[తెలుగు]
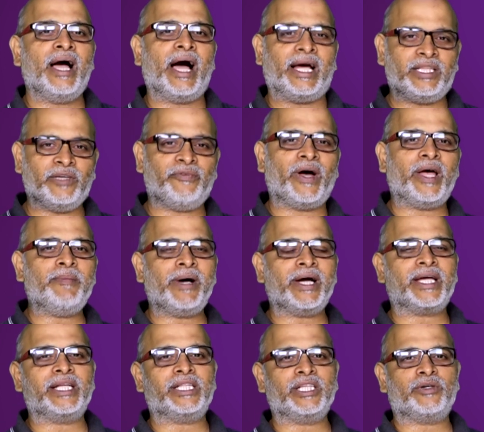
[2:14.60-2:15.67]
అయితే ఫైమా
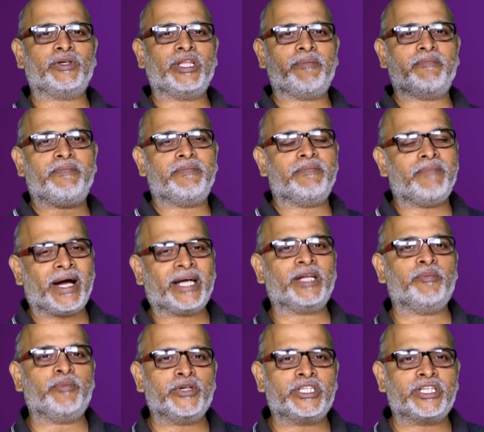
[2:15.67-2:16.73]
కీర్తి కొద్దిగా
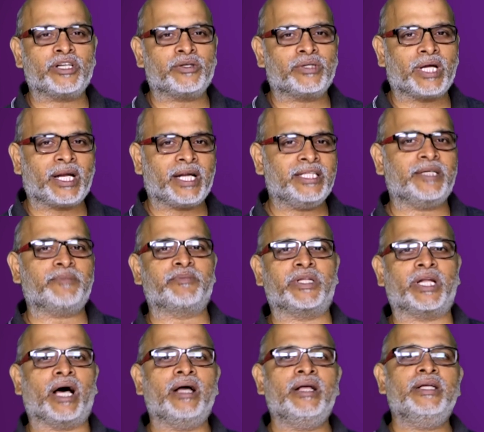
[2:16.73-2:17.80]
బెటర్ పొజిషన్లో ఉన్నారని
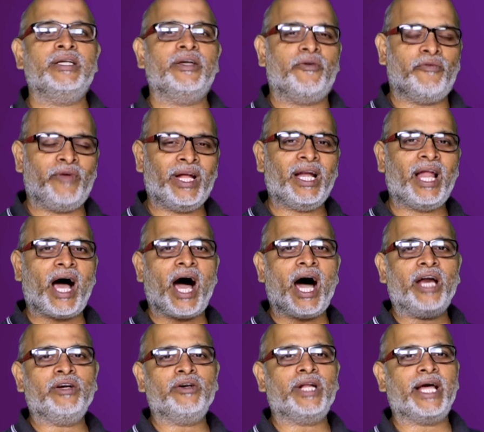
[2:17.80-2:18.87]
చెప్తున్నా వీళ్ళ
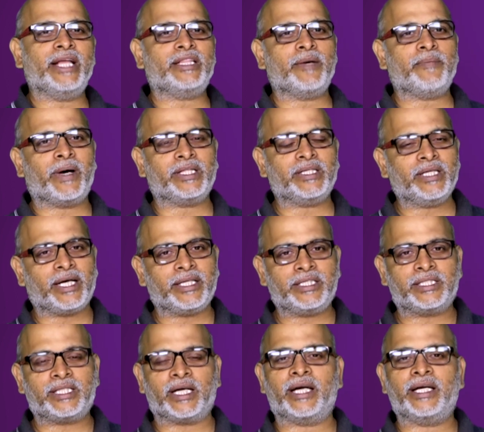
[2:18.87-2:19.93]
ఆరుగురు అయితే మాత్రం
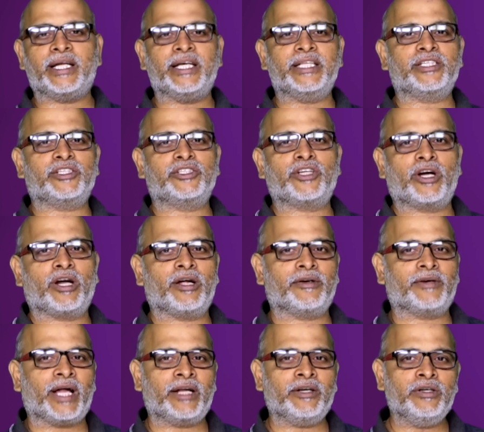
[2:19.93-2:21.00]
ఖచ్చితంగా డేంజర్ జోన్లో
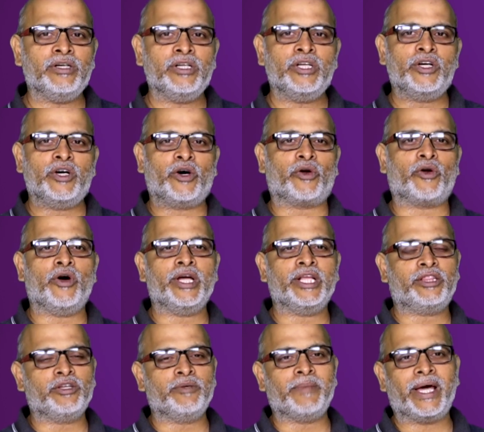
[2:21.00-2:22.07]
ఉన్నారు
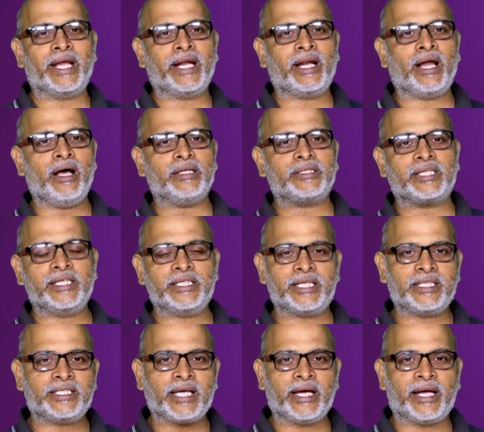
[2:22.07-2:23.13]
రోహిత్ మెరీనా
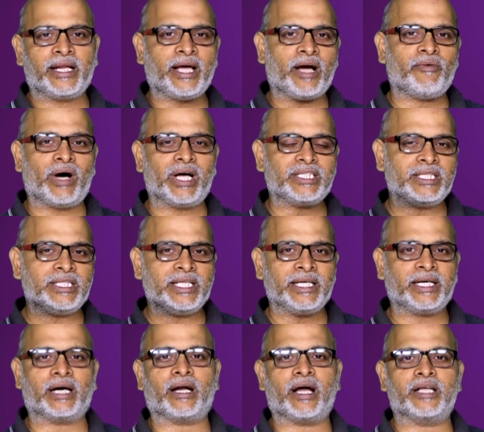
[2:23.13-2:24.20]
సత్య ఎనయ వాసంతి
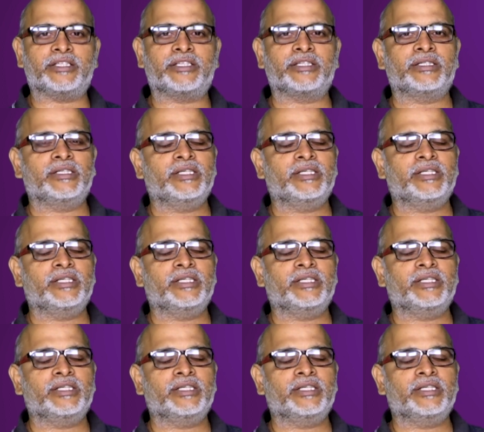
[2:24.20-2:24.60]
ఇంకా రాజ్